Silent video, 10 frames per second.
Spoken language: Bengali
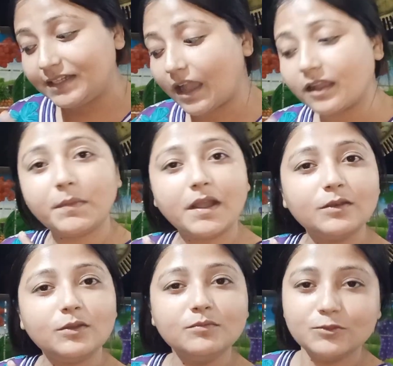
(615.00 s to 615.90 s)
ডাক
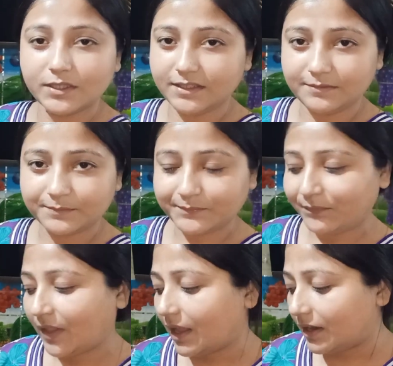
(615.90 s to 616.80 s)
বাংলো মুরগি
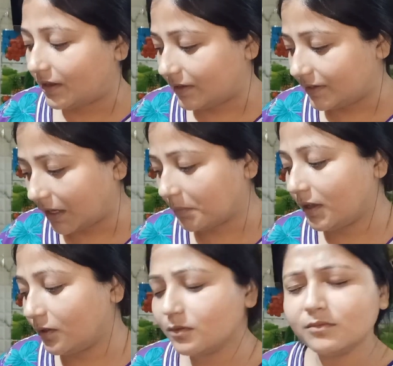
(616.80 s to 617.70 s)
ডাক
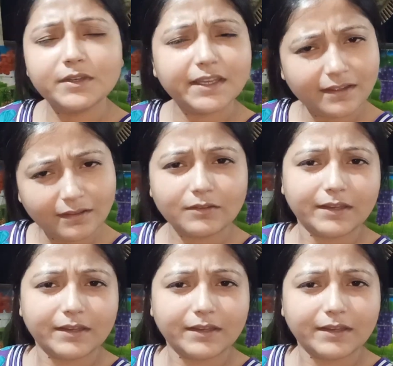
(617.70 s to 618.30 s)
বাংলো মুরগিটা